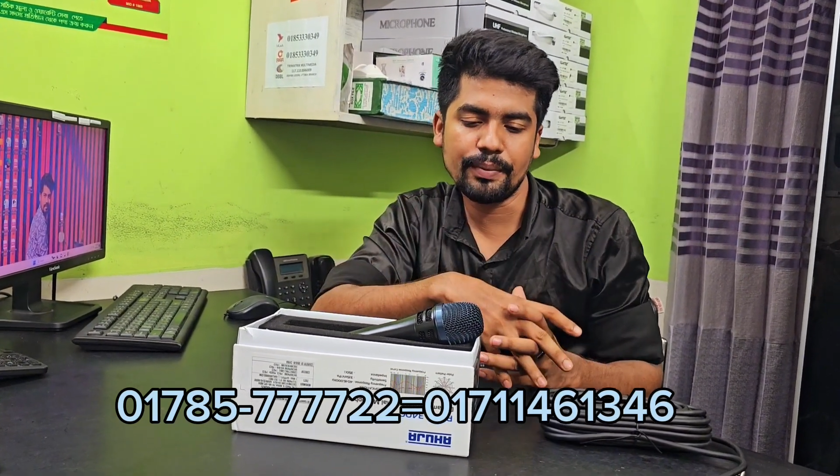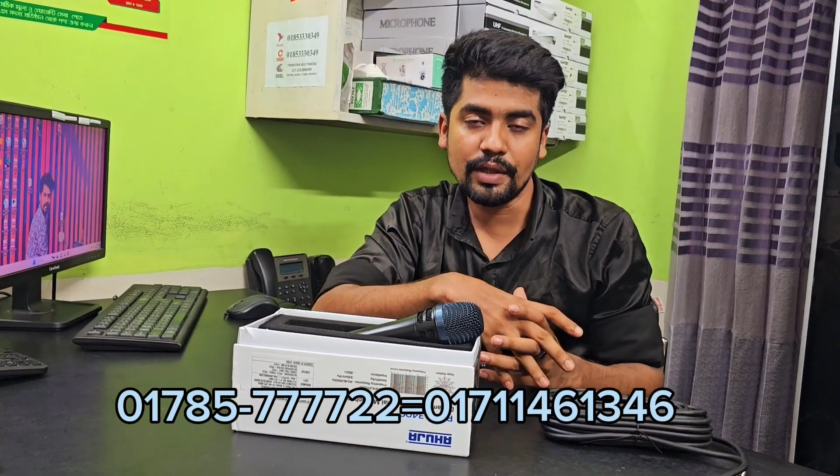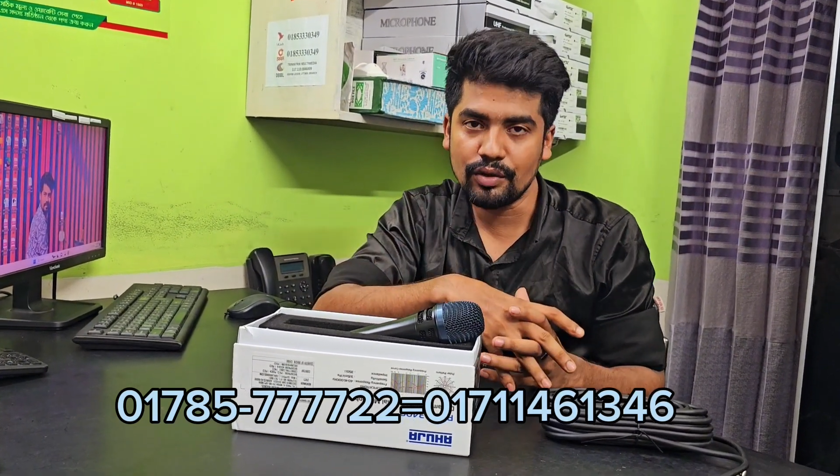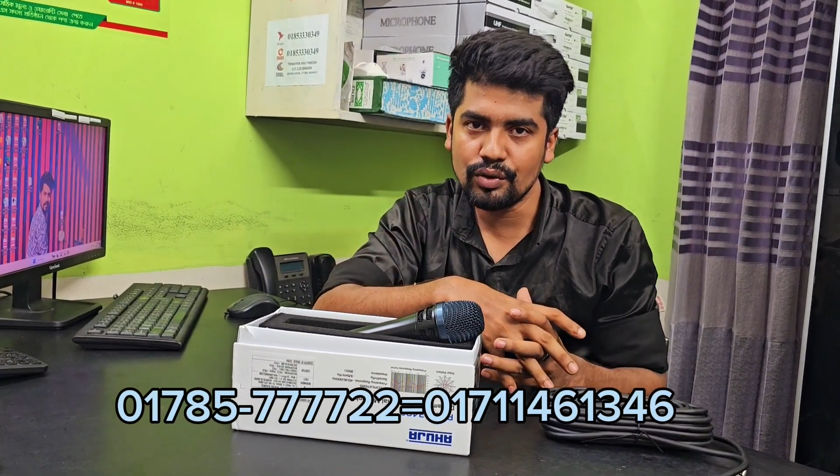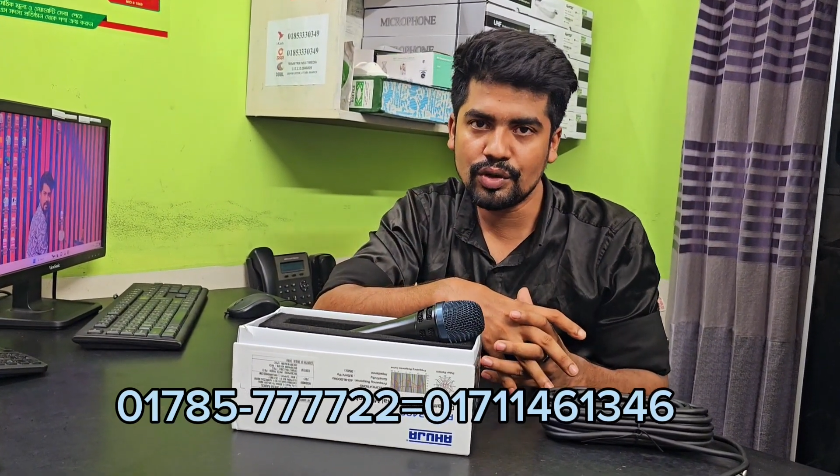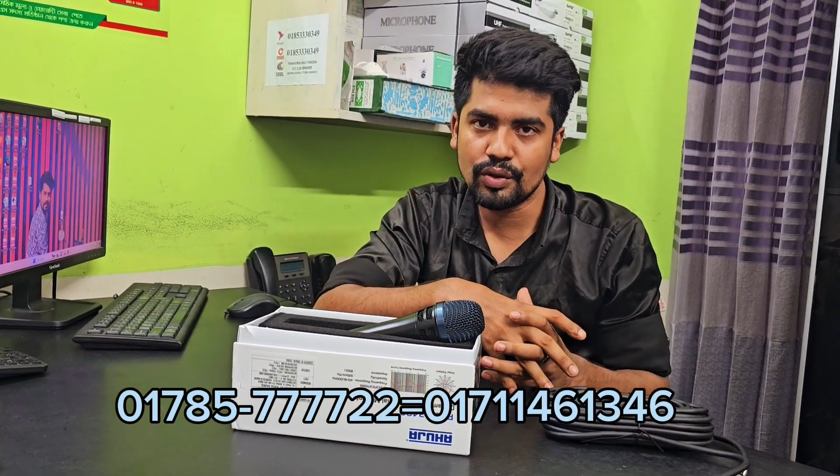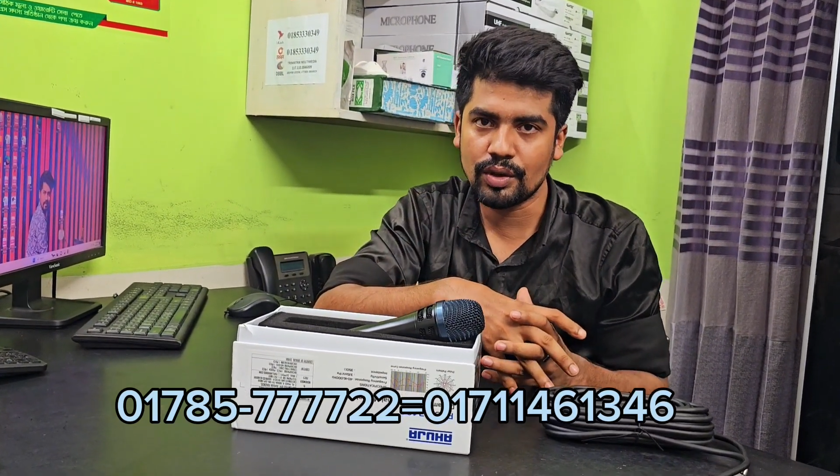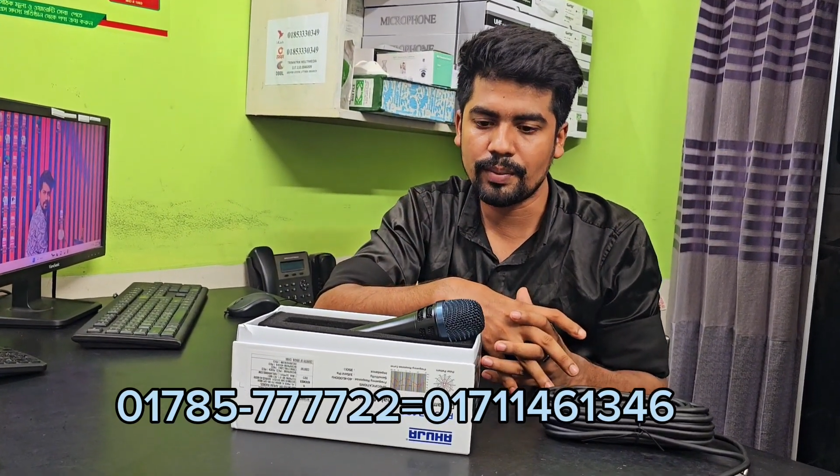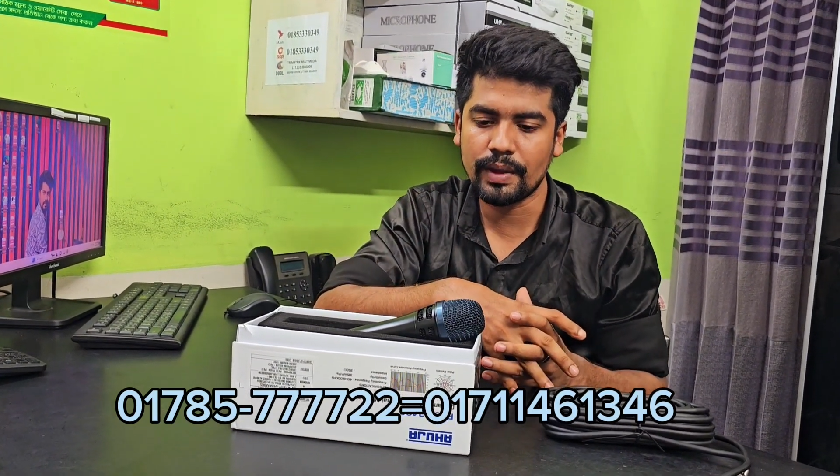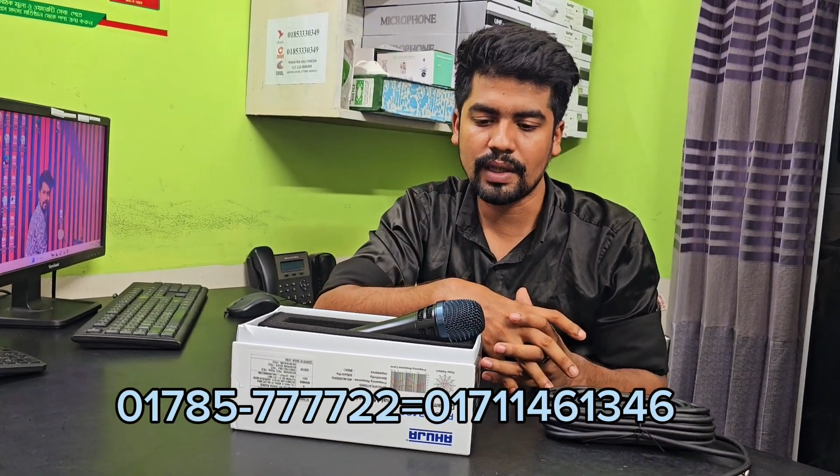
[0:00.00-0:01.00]
আপনি ইউজ
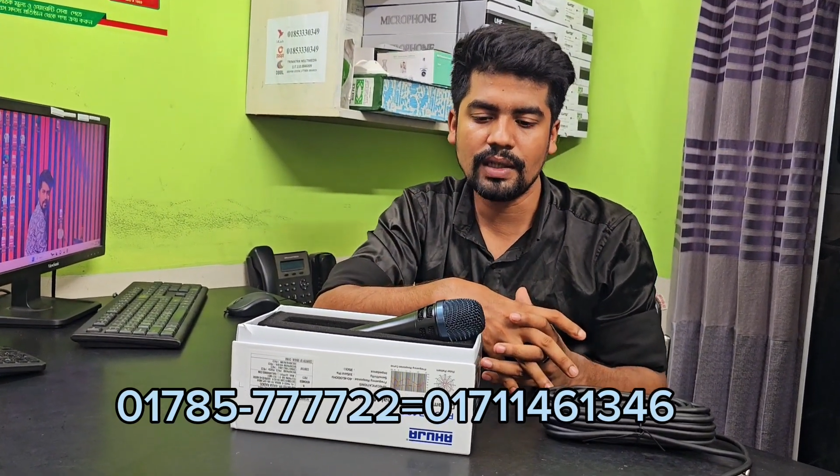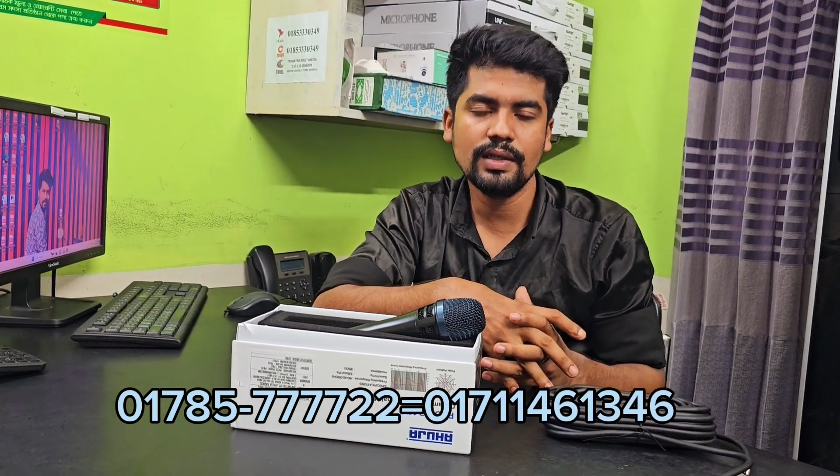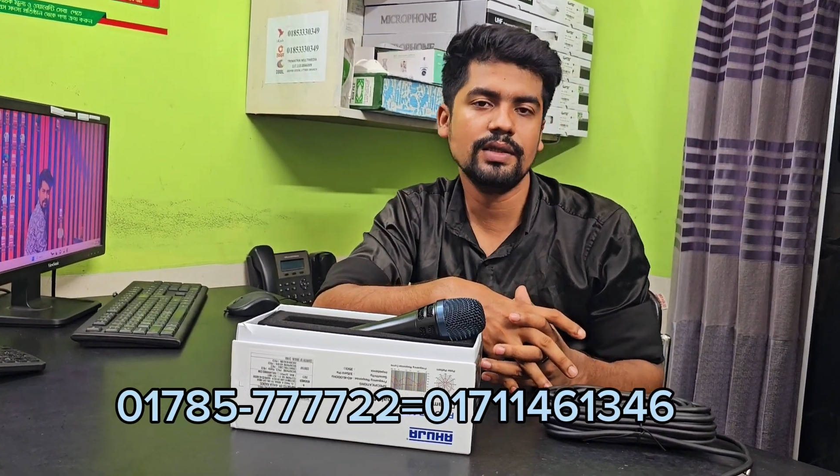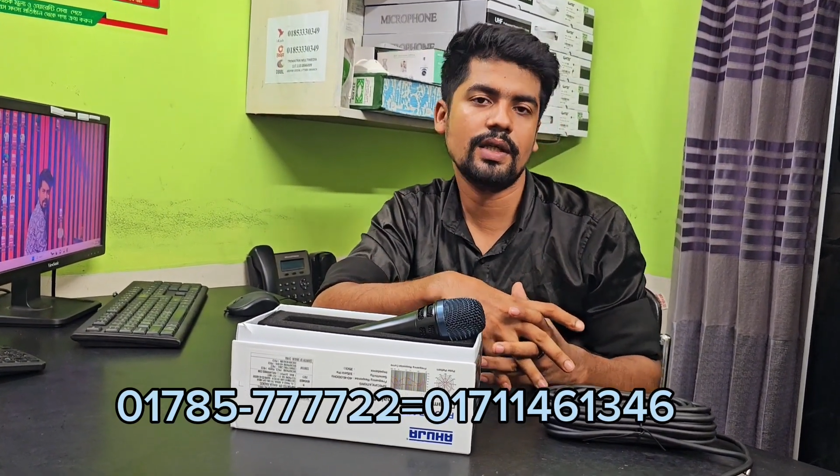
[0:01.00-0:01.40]
করতে পারেন